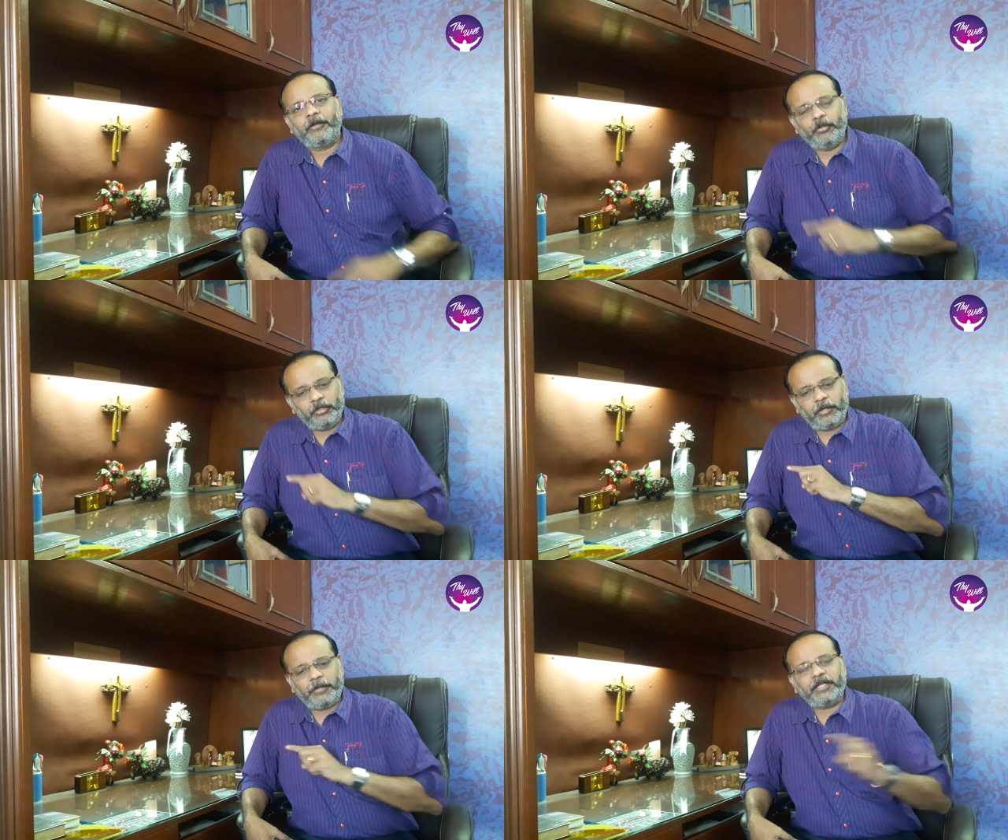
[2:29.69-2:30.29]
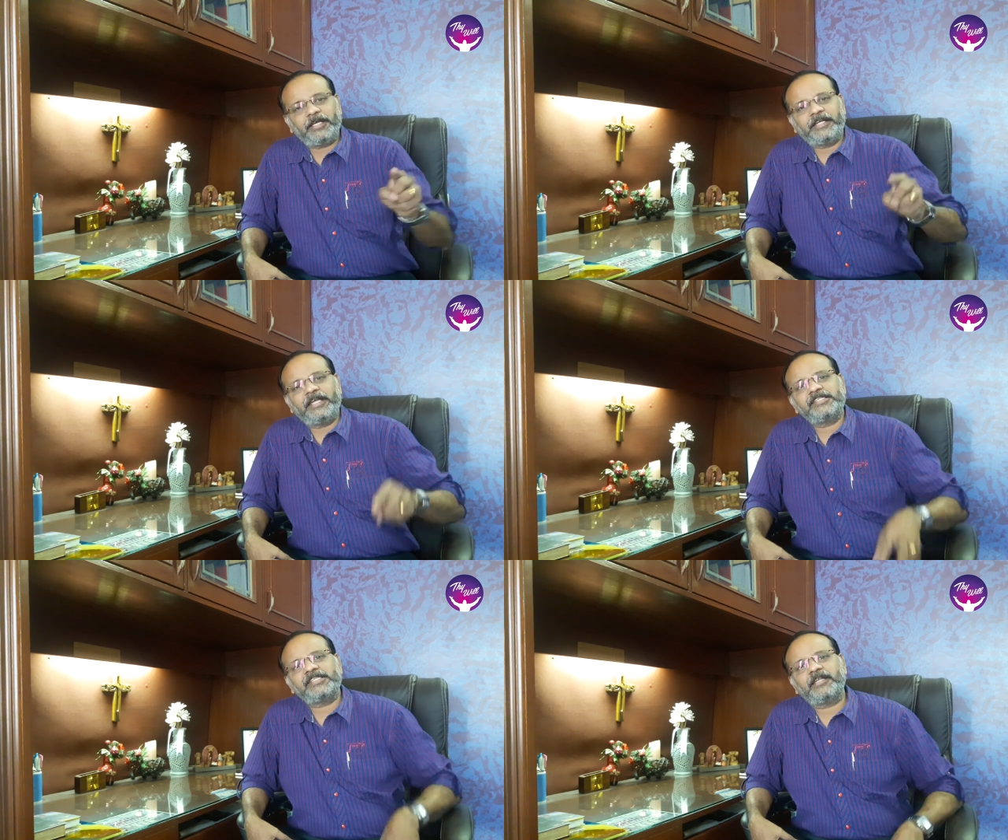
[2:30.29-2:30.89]
கொடூரமான
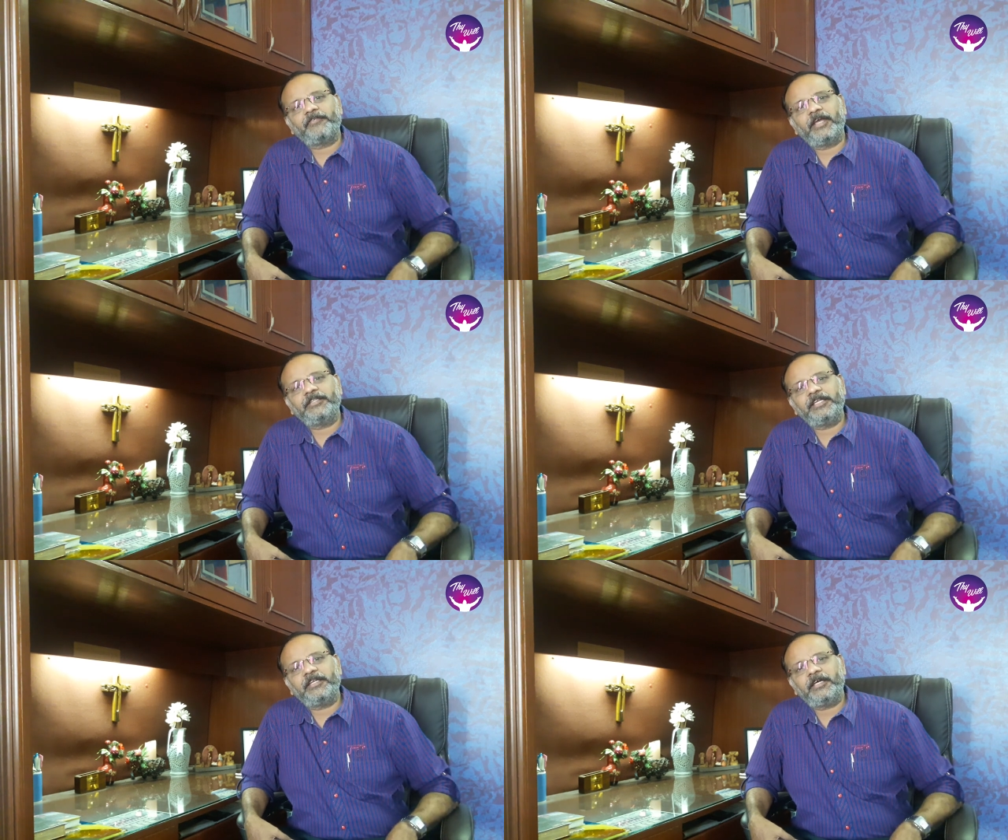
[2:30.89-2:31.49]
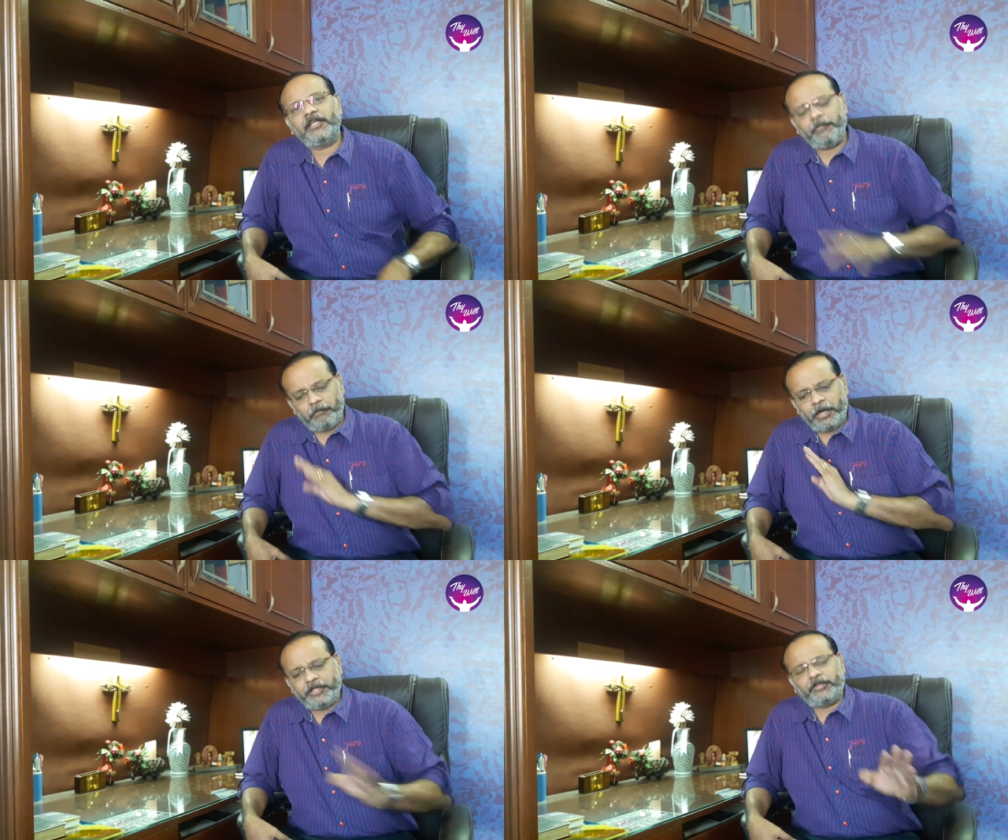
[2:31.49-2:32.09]
கேன்சர் வியாதியினாலே
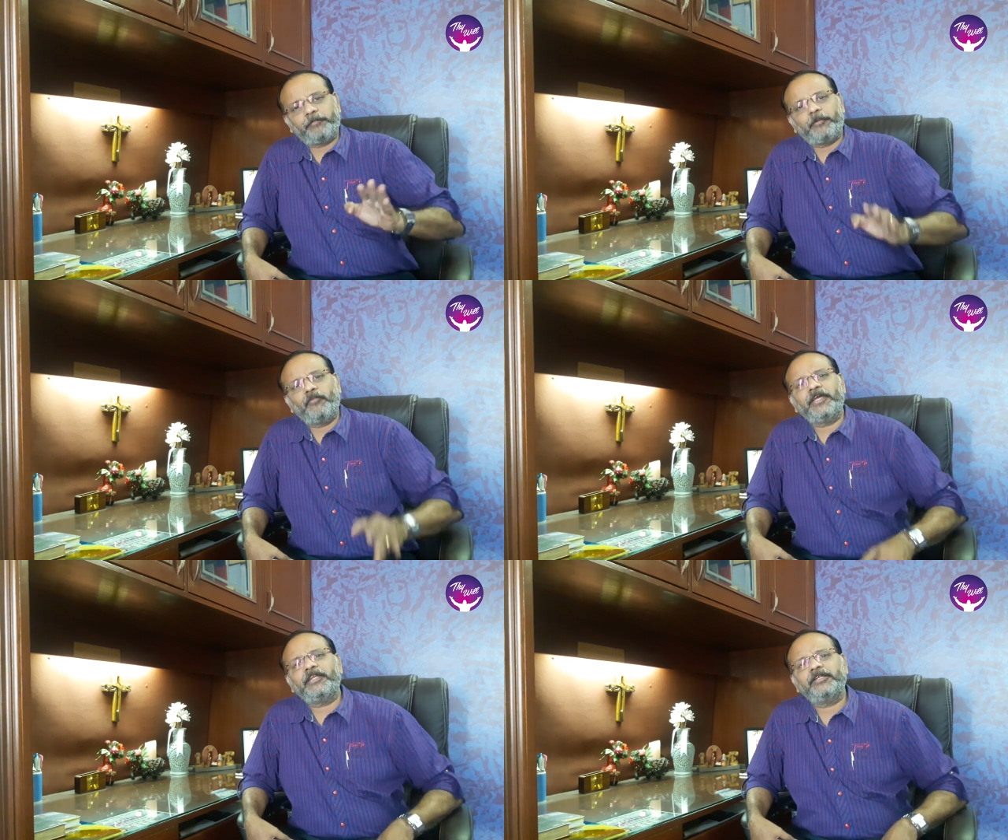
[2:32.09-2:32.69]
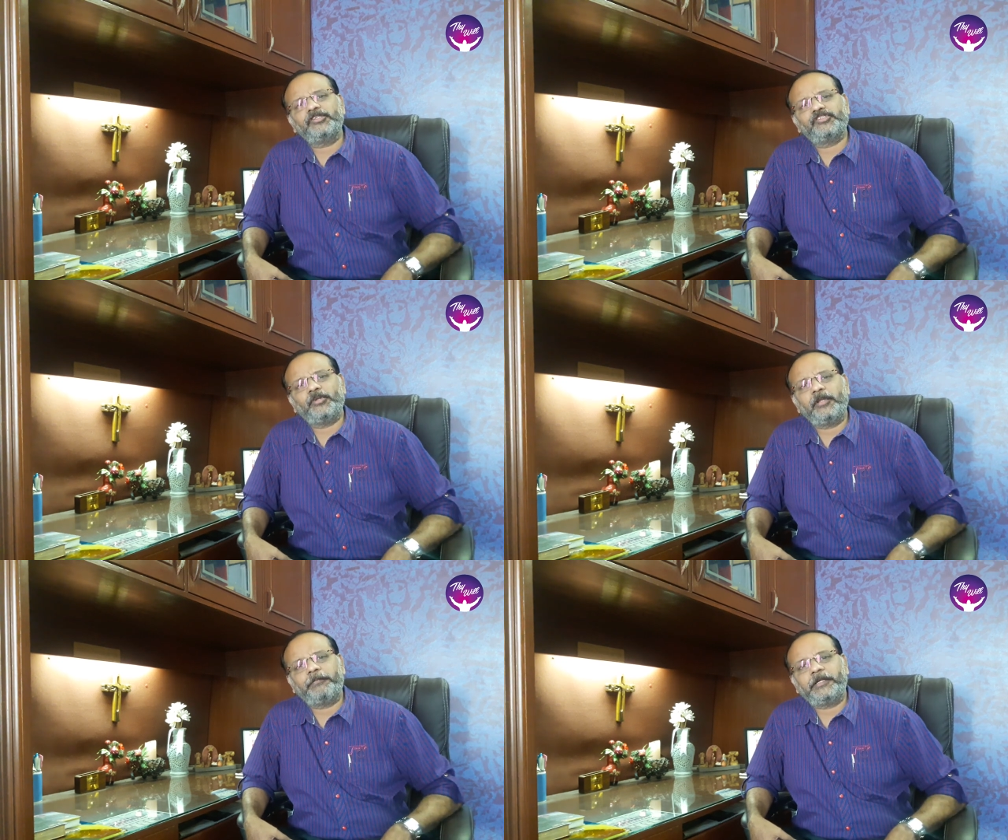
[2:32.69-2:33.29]
மறித்து போவேன் என்று
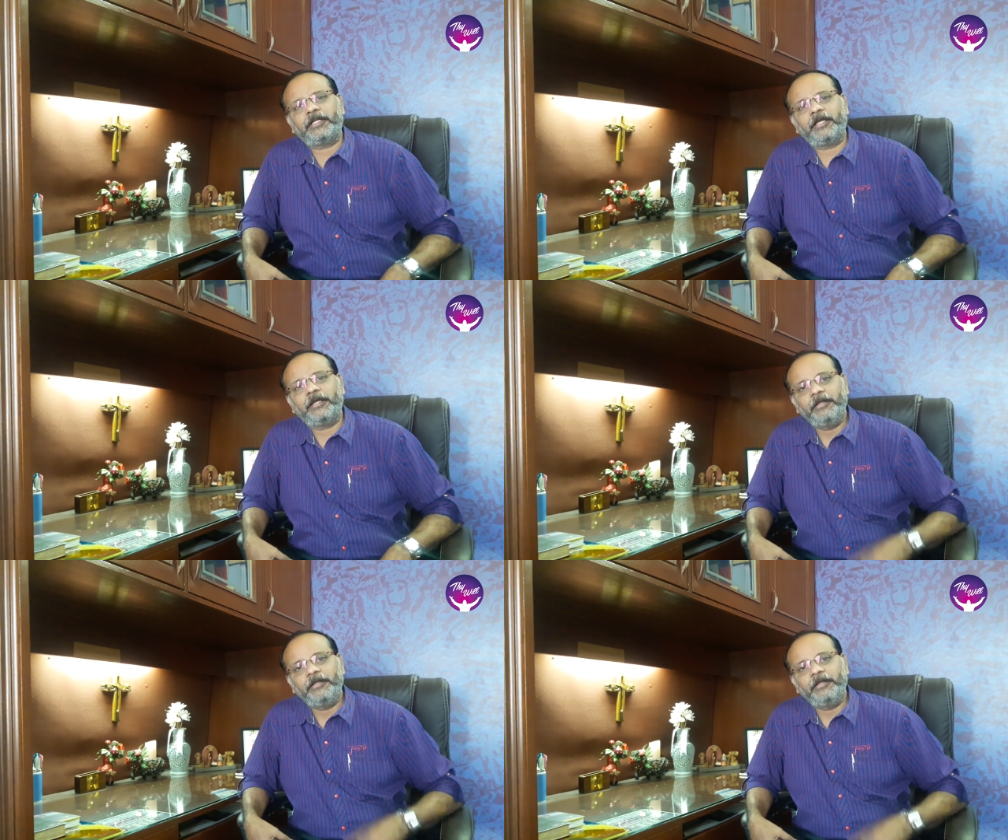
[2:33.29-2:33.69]
சொல்லப்பட்ட